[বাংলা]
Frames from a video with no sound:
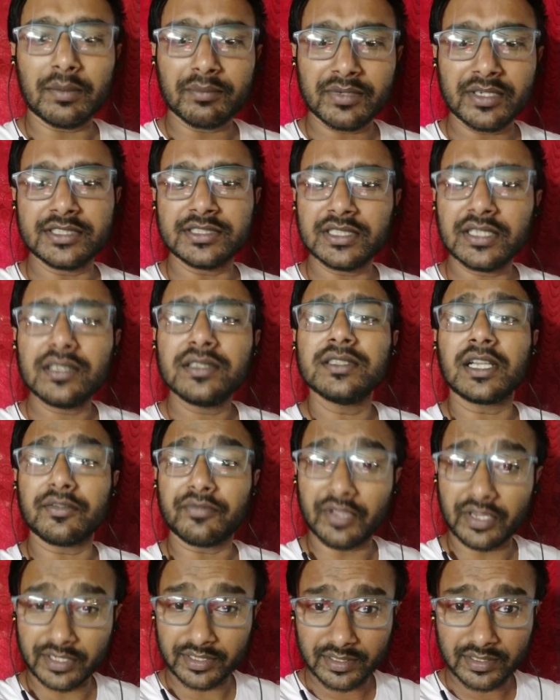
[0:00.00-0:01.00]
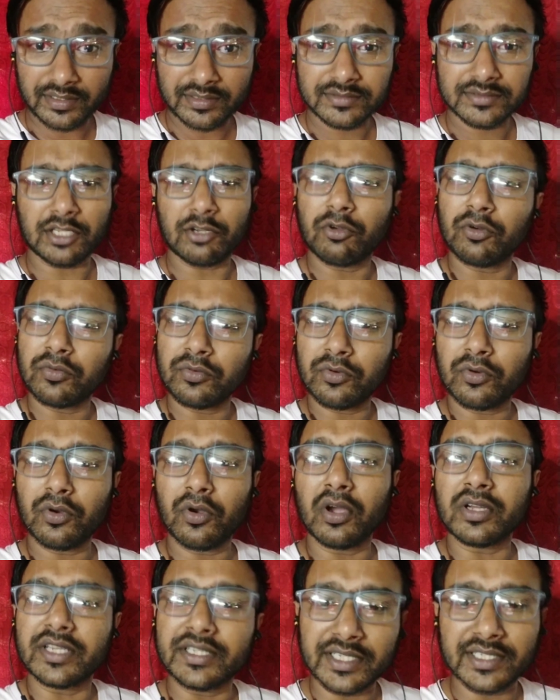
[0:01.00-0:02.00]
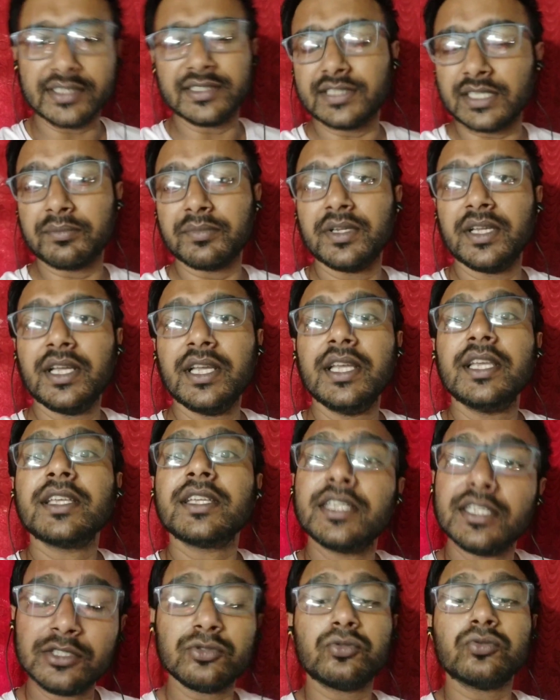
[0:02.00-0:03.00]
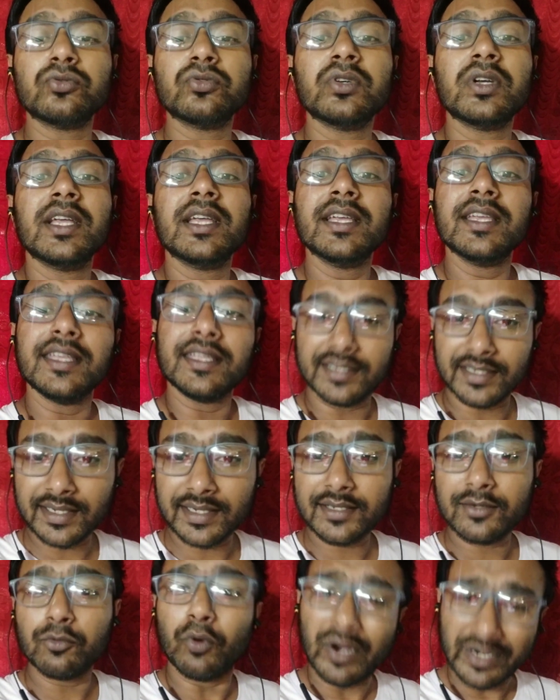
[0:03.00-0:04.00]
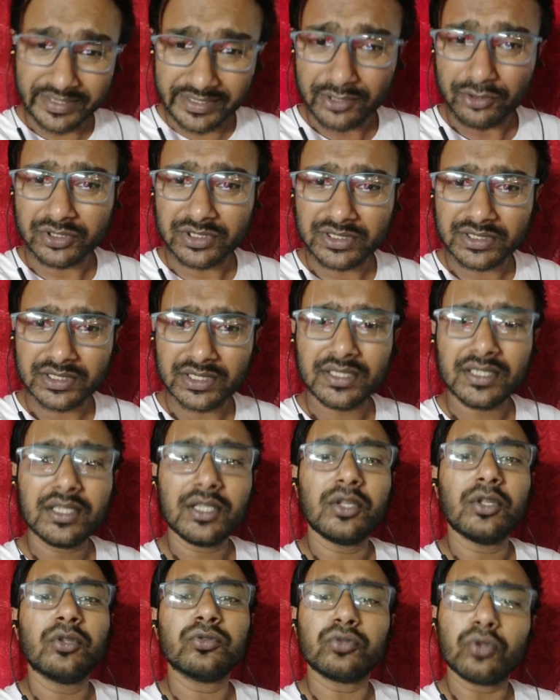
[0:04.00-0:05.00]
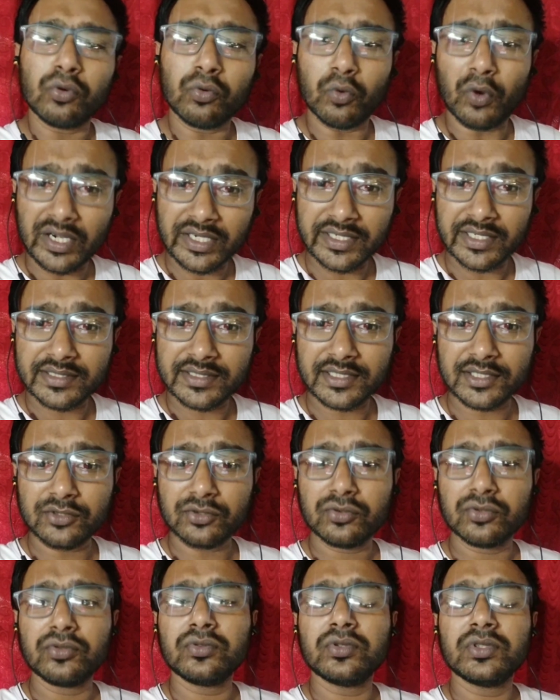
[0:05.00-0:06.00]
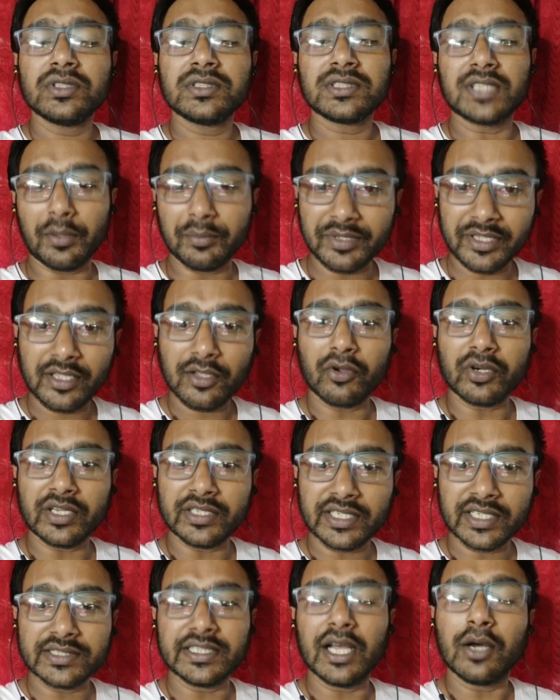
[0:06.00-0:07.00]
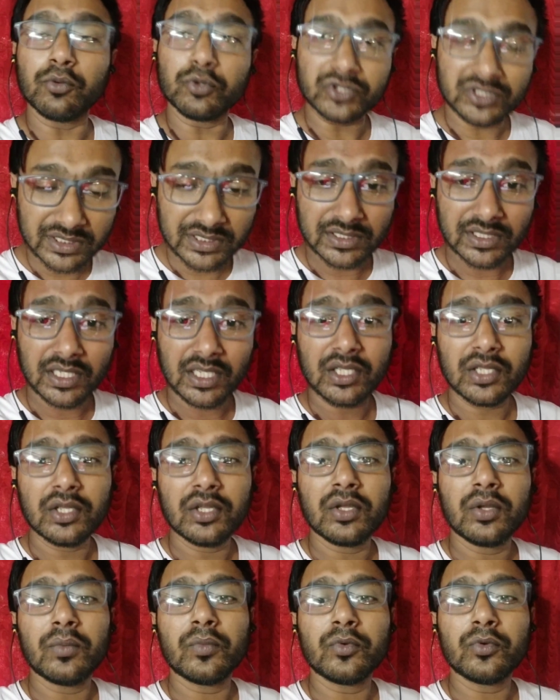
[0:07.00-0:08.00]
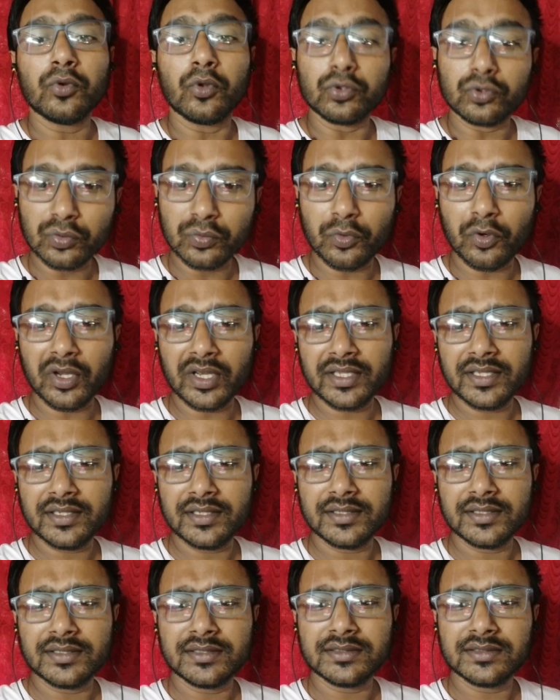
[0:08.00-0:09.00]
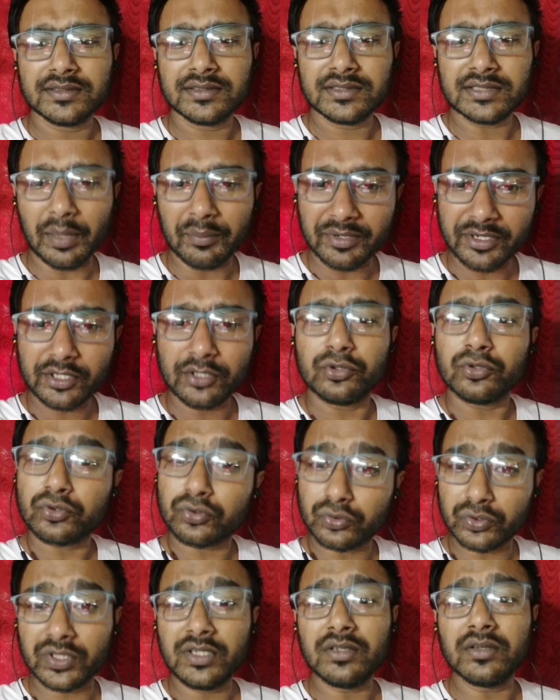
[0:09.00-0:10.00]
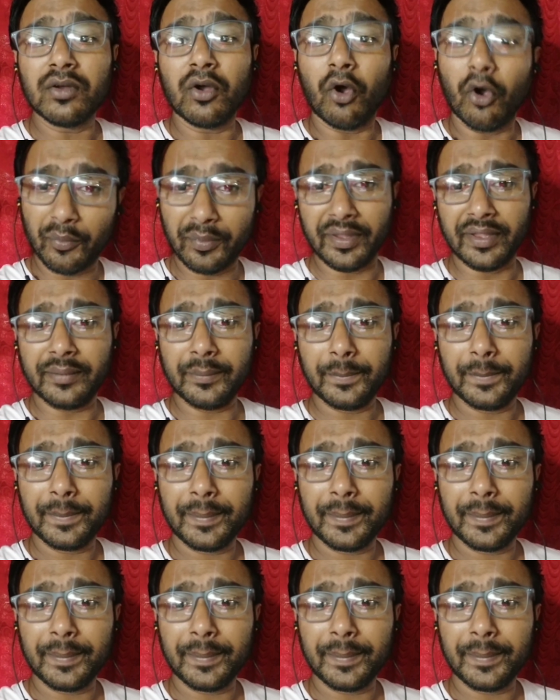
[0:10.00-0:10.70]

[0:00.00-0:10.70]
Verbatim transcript: আমরা নিজেই যারা ফ্যানেরা তারাও অগ্রাধিকার দিতাম কিন্তু এখানে ওয়ান ডে হচ্ছে তো ওয়ান ডেতে কিন্তু স্বামীকে অগ্রাধিকার দেওয়া উচিত নতুন বলে স্বামীর কিন্তু সুইং হবে